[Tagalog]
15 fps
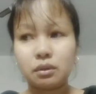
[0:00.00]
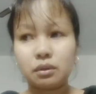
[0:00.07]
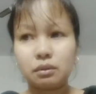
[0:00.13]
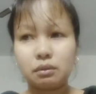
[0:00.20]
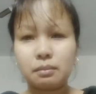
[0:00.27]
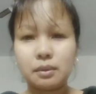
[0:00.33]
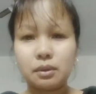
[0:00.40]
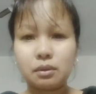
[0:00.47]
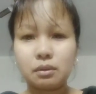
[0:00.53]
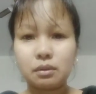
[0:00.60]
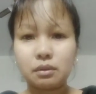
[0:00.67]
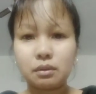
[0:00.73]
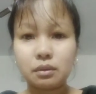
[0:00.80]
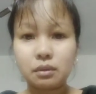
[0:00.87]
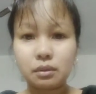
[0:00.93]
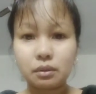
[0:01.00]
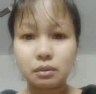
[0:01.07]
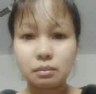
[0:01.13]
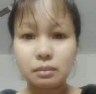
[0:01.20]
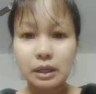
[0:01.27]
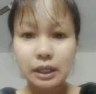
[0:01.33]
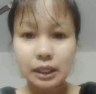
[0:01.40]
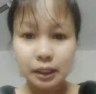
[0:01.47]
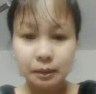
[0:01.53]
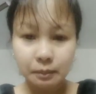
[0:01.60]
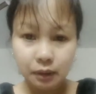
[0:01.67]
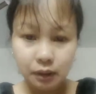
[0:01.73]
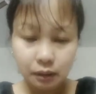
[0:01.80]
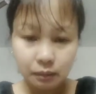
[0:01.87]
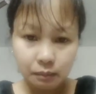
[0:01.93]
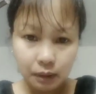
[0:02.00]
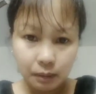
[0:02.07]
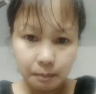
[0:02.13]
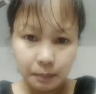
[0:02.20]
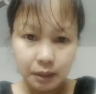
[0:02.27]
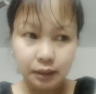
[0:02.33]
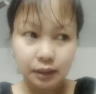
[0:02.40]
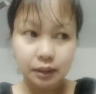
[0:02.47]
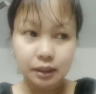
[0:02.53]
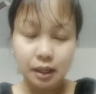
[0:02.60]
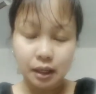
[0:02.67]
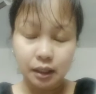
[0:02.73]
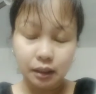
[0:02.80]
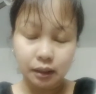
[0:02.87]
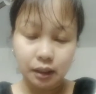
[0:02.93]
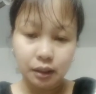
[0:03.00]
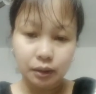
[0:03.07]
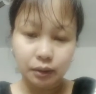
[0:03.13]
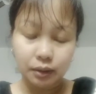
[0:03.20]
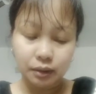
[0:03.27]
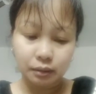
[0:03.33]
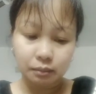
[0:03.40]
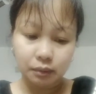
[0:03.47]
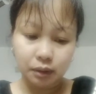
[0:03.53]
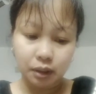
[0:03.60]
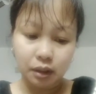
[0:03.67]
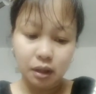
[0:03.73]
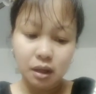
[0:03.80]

Sabi ko, baka naman may pinagdadaanan lang or something.